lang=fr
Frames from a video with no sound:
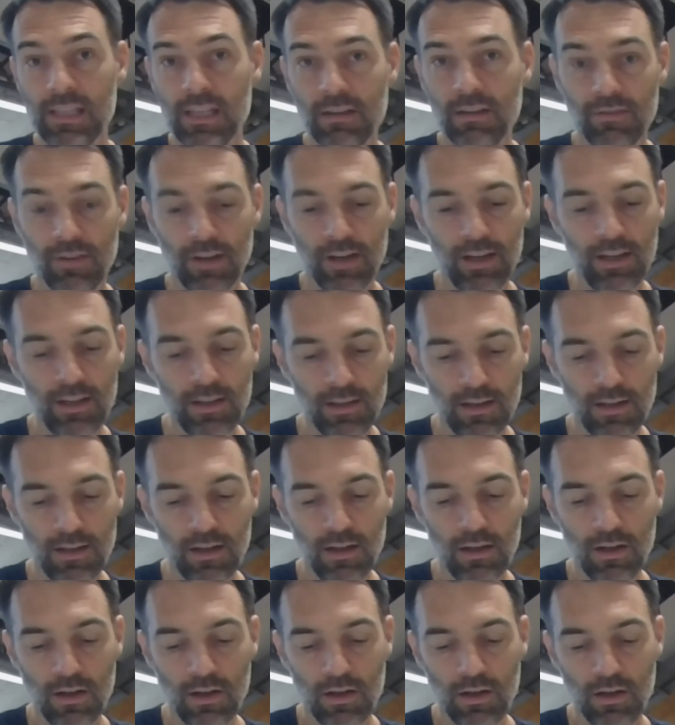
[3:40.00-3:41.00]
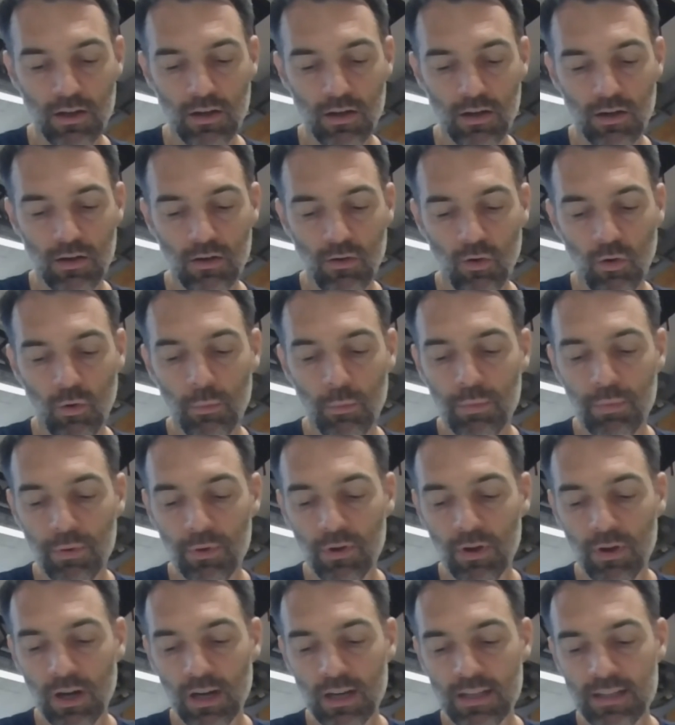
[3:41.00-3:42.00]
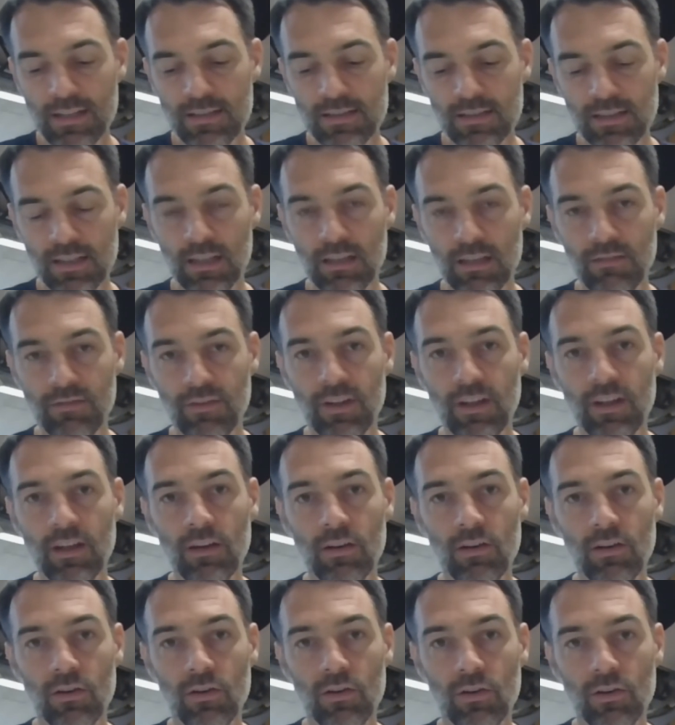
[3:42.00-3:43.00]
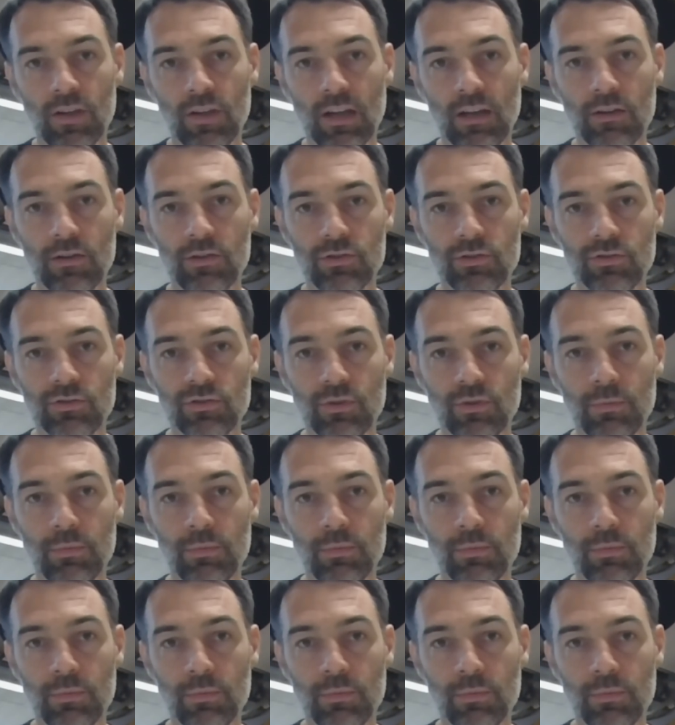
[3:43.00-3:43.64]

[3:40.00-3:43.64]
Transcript: vraie, on peut glisser vers quelque chose de